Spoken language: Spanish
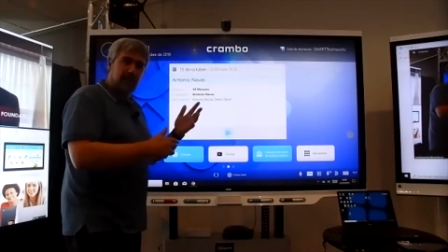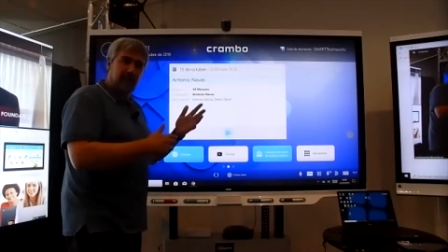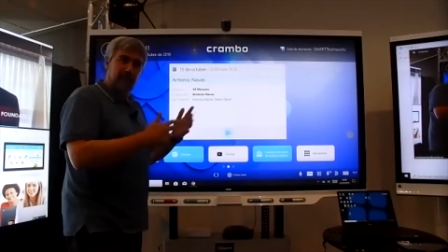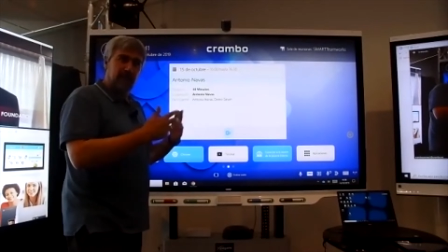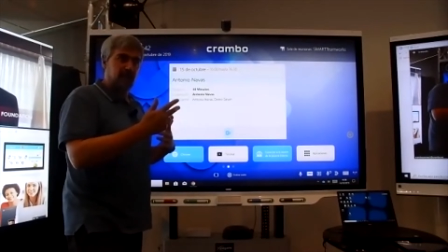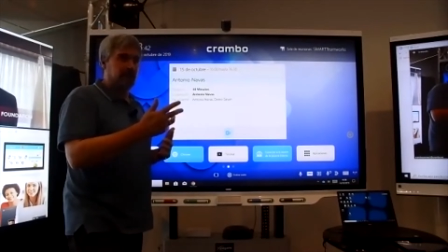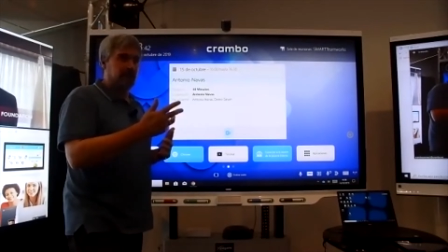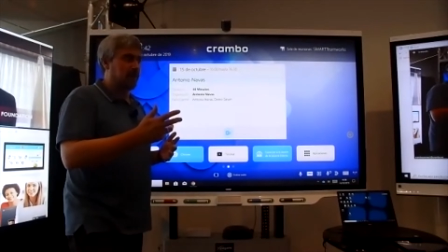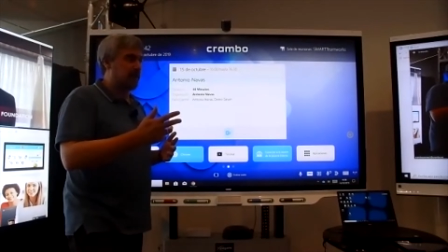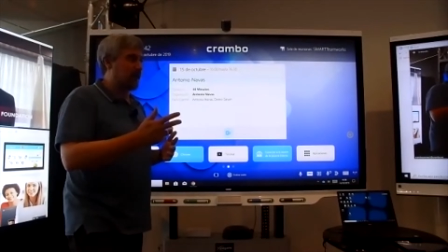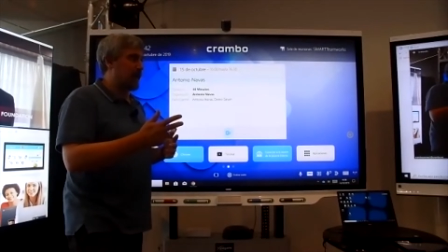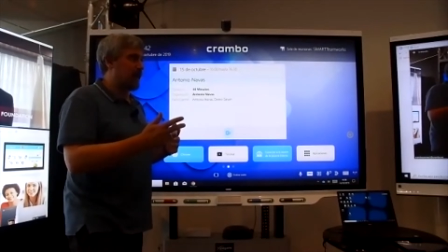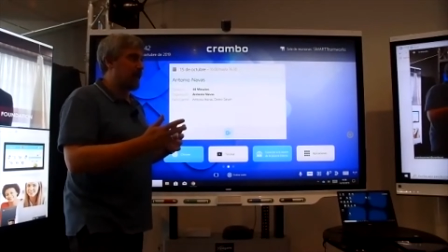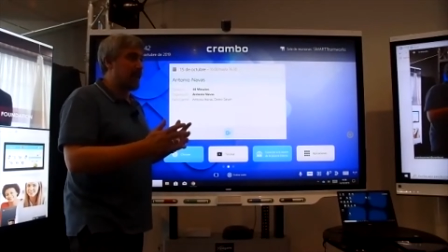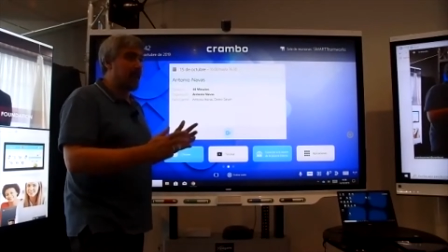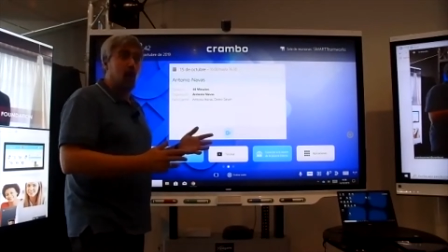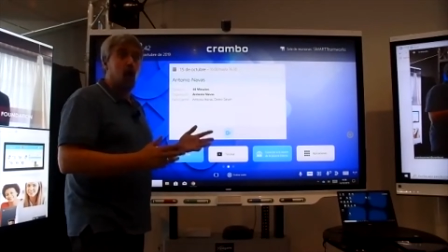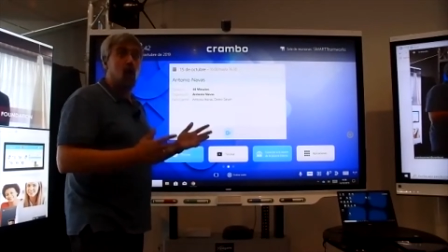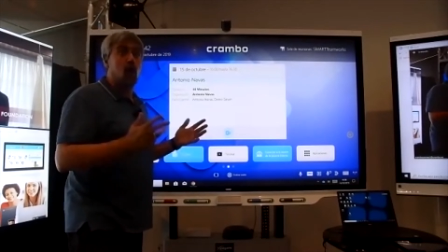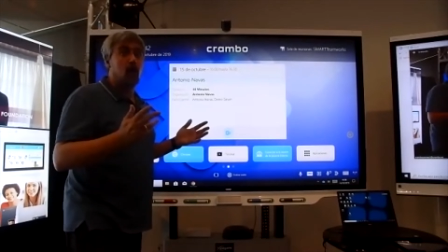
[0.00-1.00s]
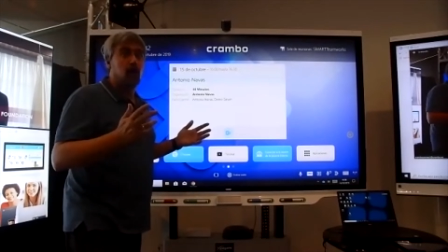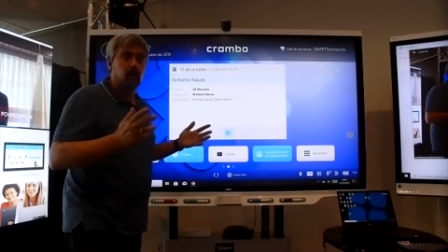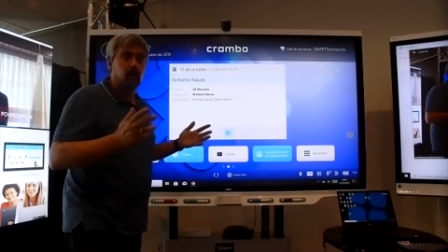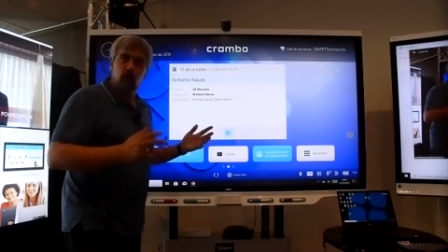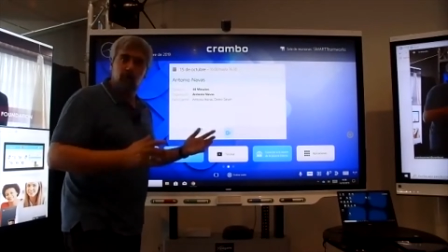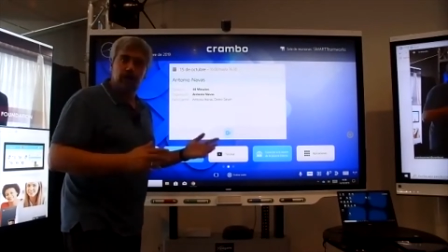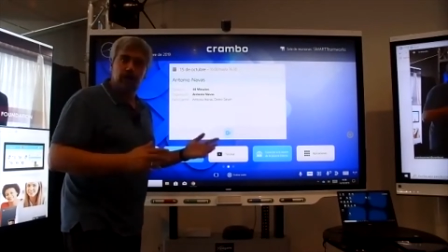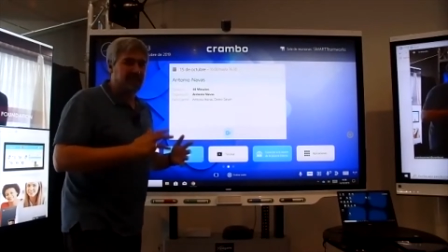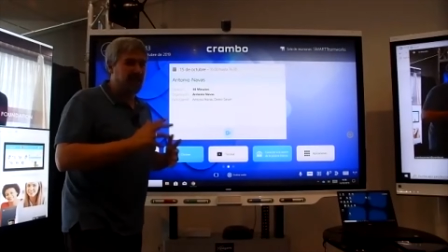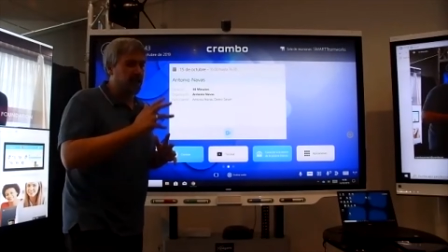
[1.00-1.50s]
allí no se ve nada, o un
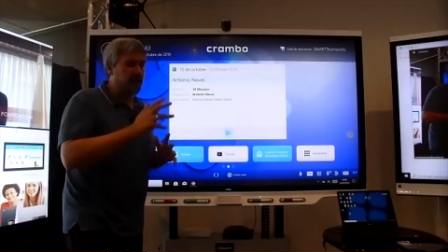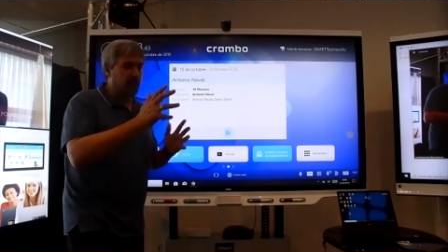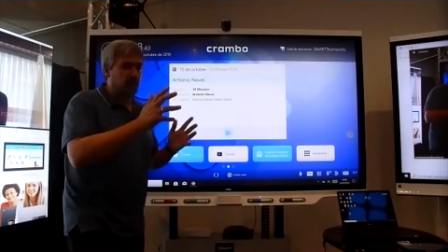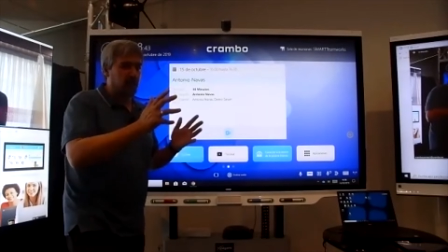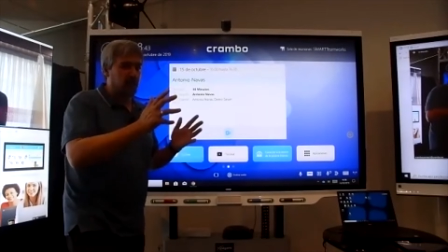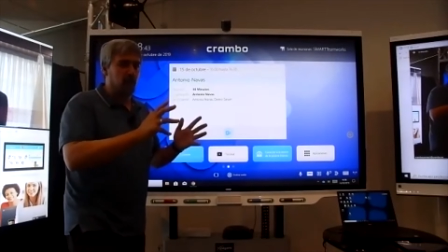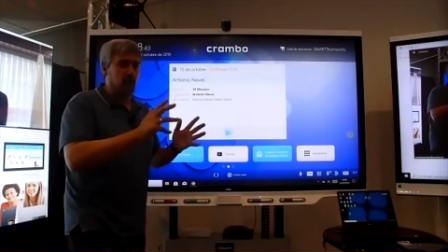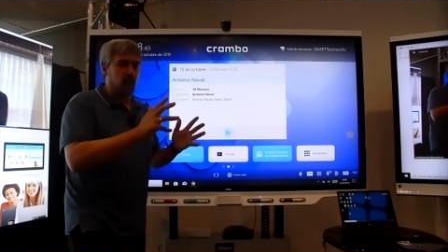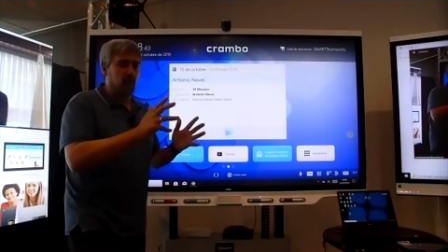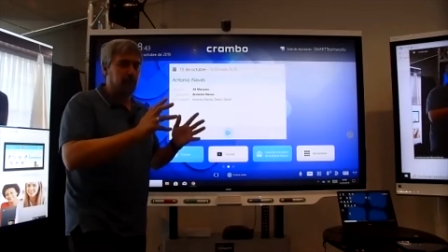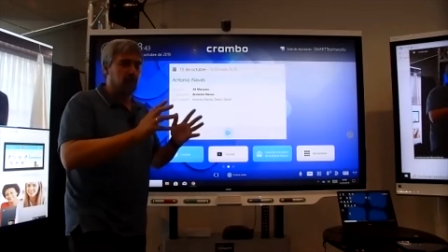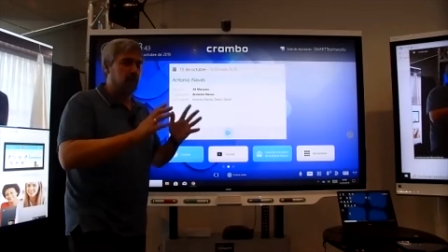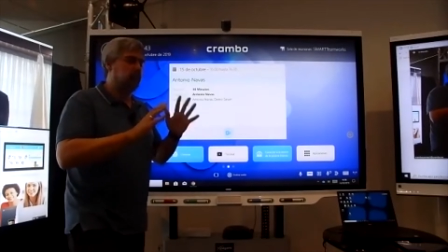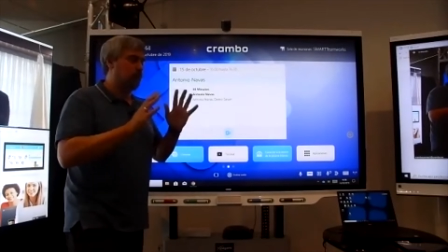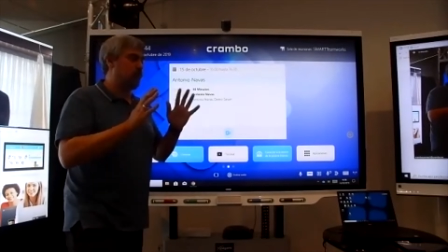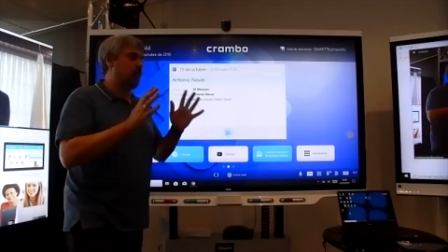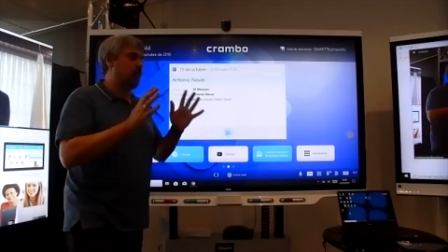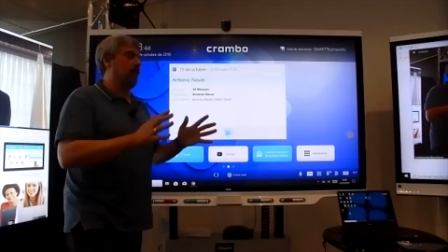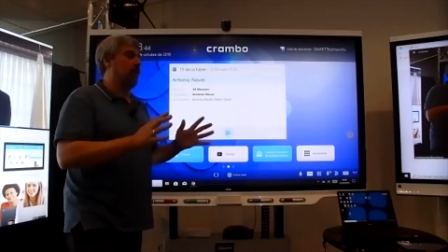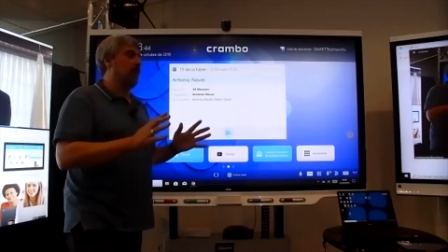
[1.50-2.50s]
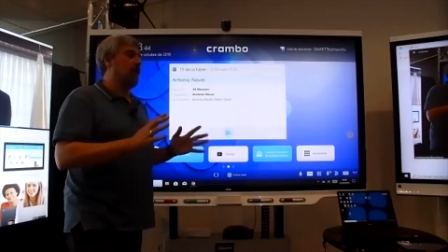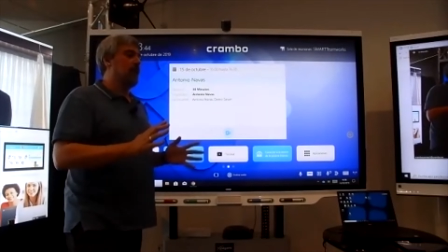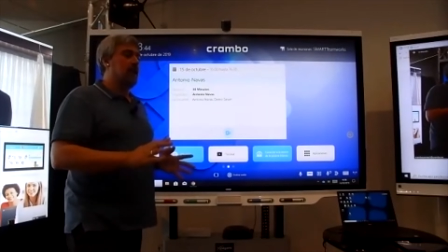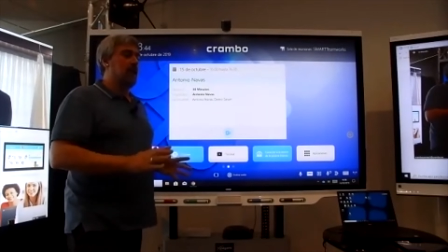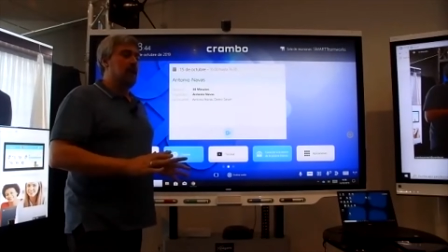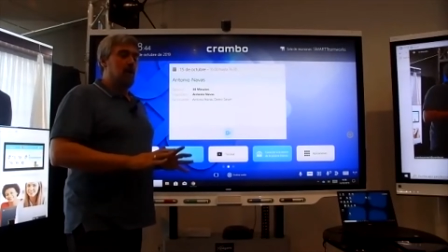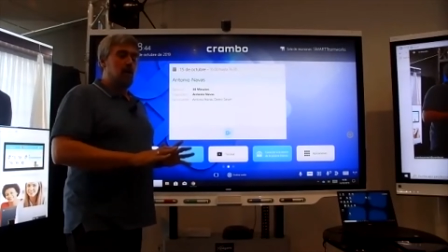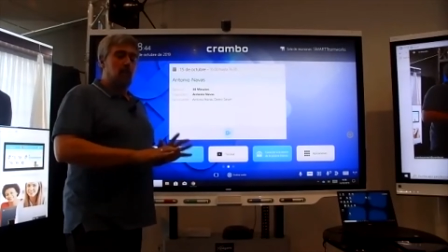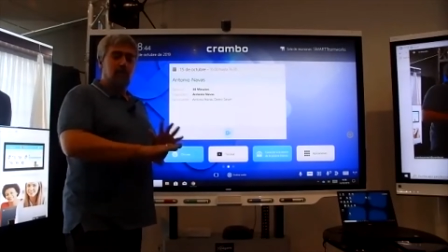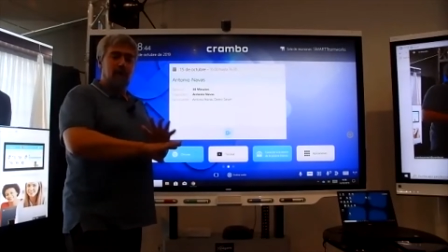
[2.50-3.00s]
escritorio de Windows. Bueno,
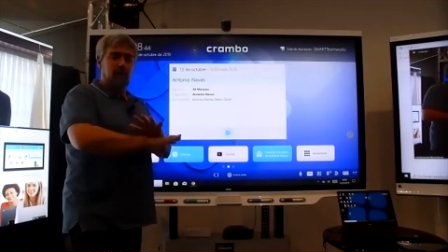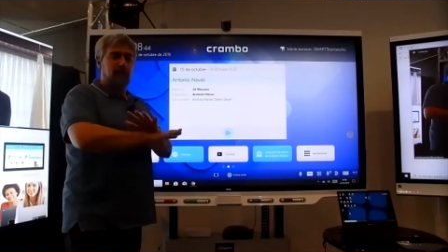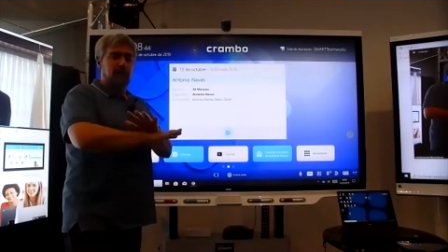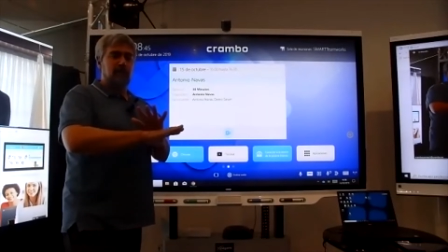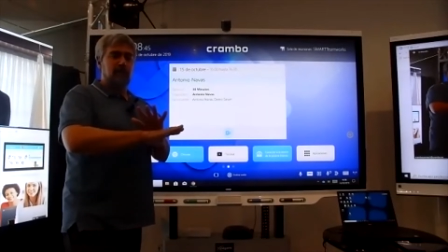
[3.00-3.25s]
vamos a